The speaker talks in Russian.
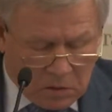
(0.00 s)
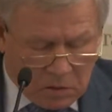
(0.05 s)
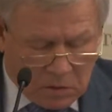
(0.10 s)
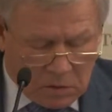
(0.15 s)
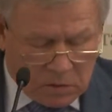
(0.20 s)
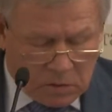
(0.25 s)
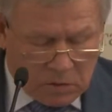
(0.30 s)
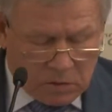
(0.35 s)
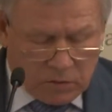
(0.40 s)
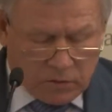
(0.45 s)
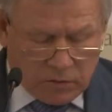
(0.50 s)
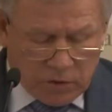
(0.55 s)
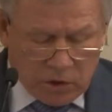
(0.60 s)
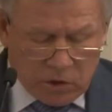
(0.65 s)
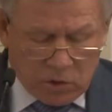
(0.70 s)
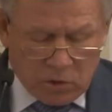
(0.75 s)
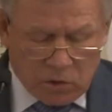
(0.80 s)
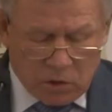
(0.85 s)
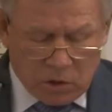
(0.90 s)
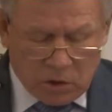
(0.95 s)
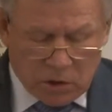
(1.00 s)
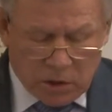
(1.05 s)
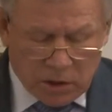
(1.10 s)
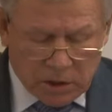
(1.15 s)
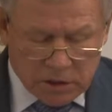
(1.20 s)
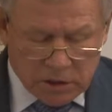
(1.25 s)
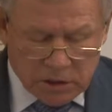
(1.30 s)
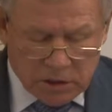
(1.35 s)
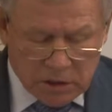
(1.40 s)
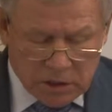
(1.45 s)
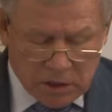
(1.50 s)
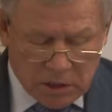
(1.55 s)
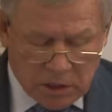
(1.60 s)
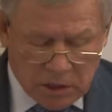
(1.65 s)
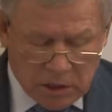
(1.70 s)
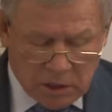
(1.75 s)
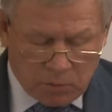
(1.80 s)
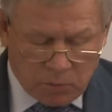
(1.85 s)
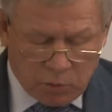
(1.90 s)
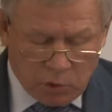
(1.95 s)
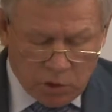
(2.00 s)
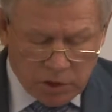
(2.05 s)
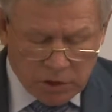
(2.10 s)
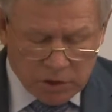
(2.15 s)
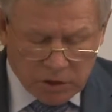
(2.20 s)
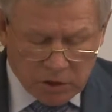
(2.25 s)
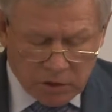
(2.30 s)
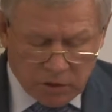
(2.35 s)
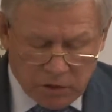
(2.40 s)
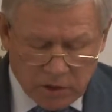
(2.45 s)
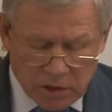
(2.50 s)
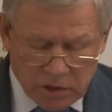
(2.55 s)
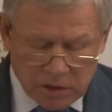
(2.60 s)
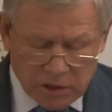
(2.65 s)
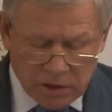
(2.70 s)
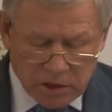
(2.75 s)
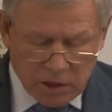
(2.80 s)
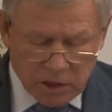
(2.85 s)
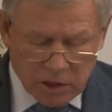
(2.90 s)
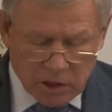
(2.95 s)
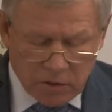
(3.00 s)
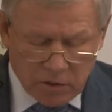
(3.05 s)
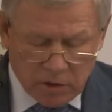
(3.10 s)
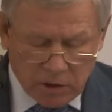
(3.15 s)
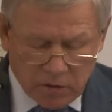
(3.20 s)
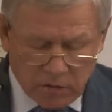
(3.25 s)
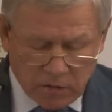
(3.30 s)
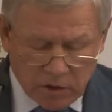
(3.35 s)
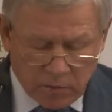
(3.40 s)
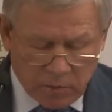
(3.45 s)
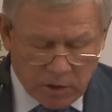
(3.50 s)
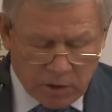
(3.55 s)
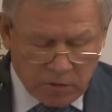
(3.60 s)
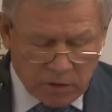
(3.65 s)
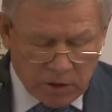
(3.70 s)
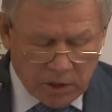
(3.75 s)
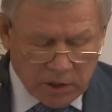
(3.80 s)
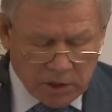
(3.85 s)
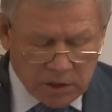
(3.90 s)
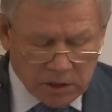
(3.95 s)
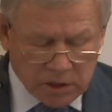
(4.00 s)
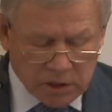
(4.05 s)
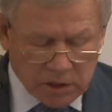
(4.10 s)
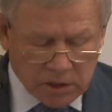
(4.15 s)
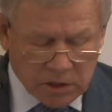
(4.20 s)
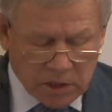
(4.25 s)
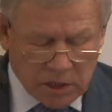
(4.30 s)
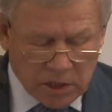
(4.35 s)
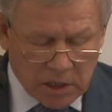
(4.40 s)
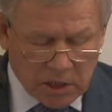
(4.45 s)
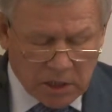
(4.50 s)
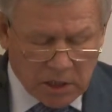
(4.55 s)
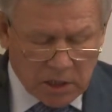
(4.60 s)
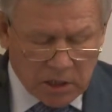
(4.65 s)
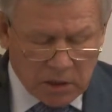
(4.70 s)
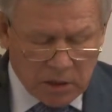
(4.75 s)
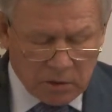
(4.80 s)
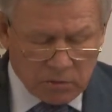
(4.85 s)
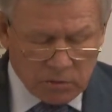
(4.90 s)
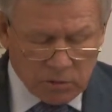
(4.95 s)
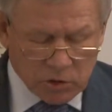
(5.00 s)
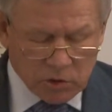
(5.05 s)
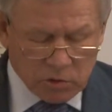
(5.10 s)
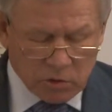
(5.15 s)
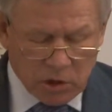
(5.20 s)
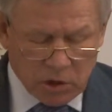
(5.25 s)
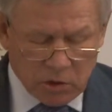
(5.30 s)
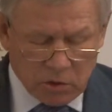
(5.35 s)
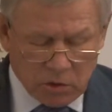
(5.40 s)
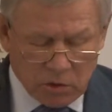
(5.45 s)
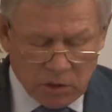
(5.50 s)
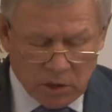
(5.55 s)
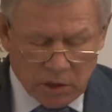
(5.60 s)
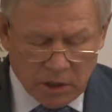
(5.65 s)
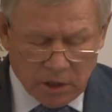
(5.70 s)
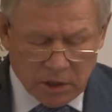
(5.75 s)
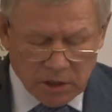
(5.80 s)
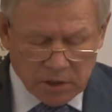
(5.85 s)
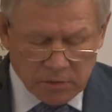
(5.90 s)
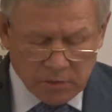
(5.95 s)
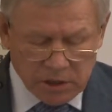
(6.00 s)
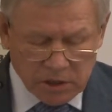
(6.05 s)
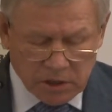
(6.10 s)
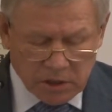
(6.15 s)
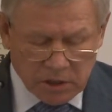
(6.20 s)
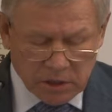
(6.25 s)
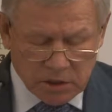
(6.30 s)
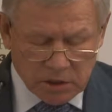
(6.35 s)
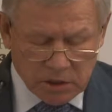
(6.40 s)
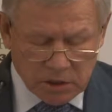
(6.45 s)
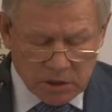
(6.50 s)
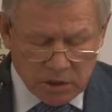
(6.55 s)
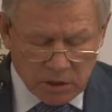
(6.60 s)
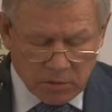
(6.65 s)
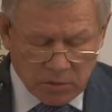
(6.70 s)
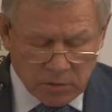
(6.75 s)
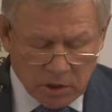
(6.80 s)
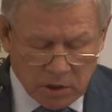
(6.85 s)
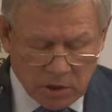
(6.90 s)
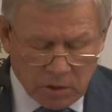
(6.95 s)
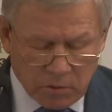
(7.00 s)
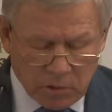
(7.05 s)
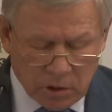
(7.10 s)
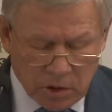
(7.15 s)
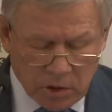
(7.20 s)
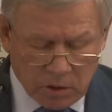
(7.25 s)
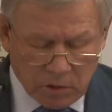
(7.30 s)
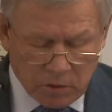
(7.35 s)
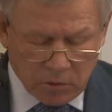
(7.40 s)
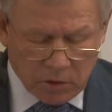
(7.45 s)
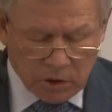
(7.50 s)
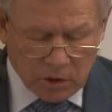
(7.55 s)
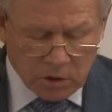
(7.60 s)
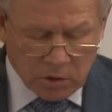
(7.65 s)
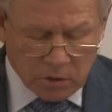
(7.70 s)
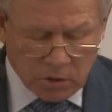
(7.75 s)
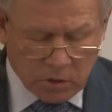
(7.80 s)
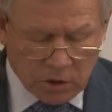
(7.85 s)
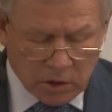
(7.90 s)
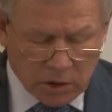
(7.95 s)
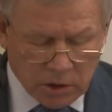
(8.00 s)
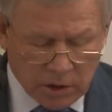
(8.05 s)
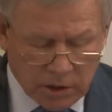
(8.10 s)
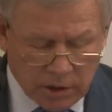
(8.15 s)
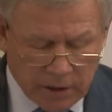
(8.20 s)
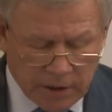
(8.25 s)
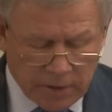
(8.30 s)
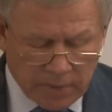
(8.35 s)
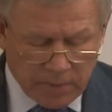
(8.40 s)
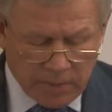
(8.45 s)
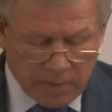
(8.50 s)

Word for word: Э, ведет, так сказать, поисковые исследования в направлении создания международной аэрокосмической системы глобального мониторинга.